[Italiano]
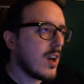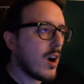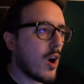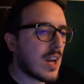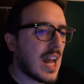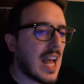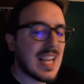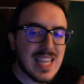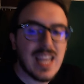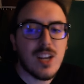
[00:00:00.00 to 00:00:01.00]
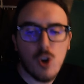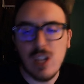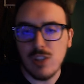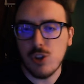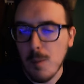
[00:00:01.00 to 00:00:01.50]
Ora, che
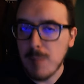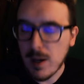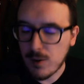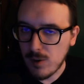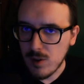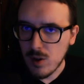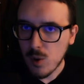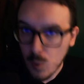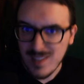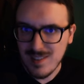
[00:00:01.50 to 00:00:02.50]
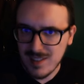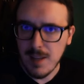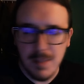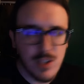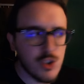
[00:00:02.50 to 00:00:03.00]
cosa droppano questi
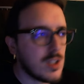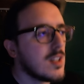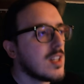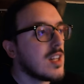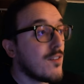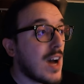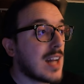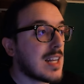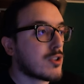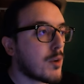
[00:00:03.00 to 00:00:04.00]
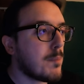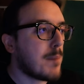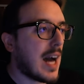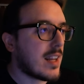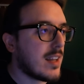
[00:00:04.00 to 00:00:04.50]
nemici? Vanno a
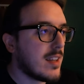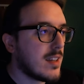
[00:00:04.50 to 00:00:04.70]
droppare